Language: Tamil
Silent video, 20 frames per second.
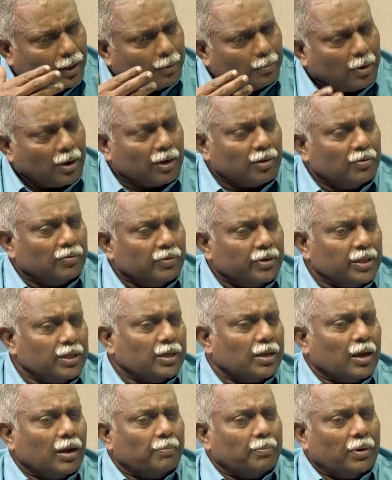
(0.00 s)
மாணவ விடுதி
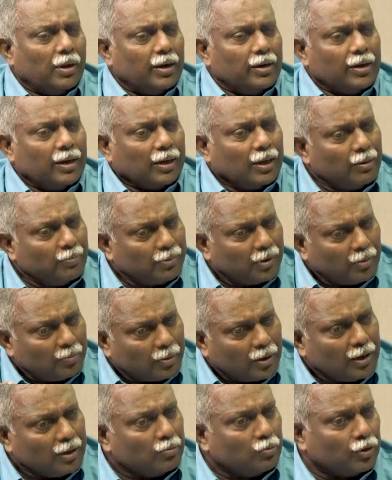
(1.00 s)
காப்பாளனாக பிற
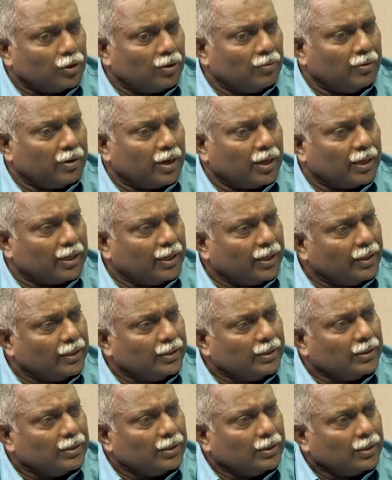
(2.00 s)
பள்ளி முதல்வராக
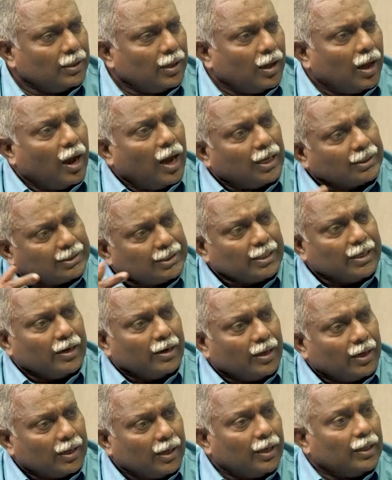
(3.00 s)

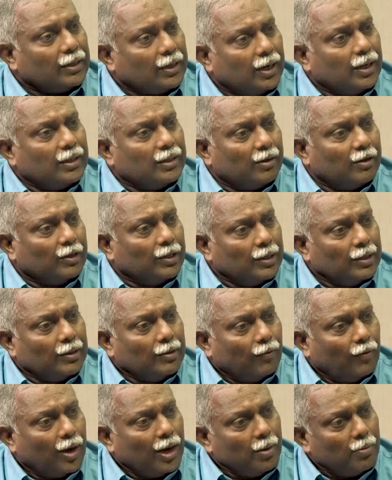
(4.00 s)
ஆசிரியனாக அதனால் இந்த
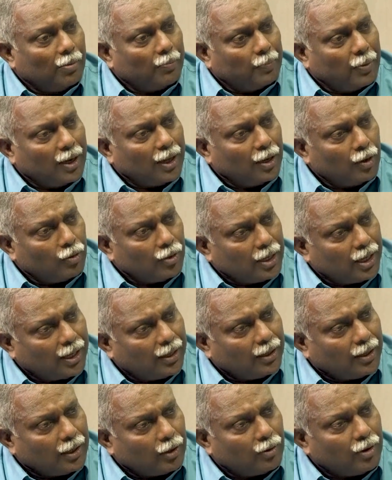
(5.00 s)
வாலிப பிள்ளைகளோடையே
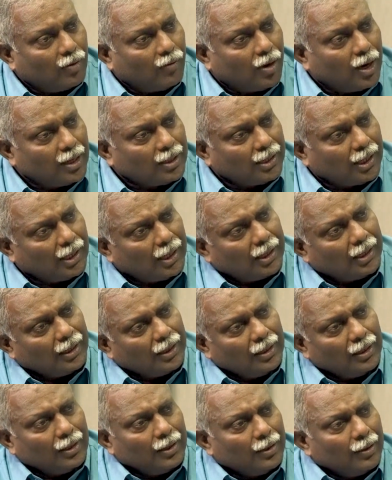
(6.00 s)
தான் என்னுடைய வாழ்க்கையில
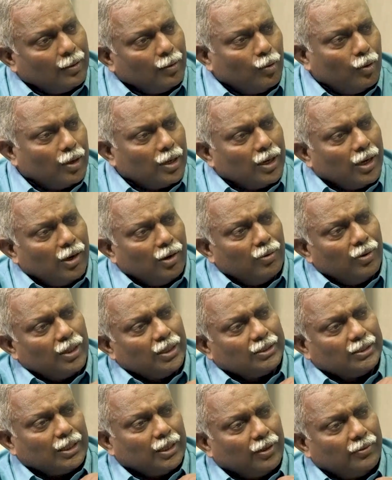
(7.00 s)
உங்கள் ஒரு எழுபது
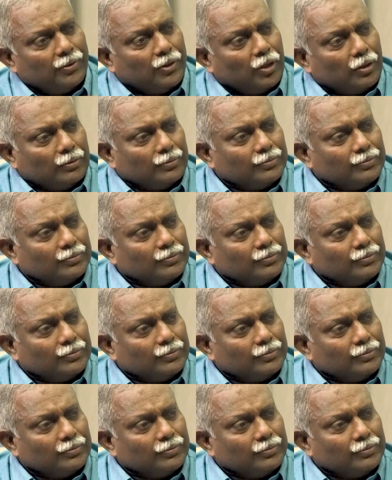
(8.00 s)
சதவீதம்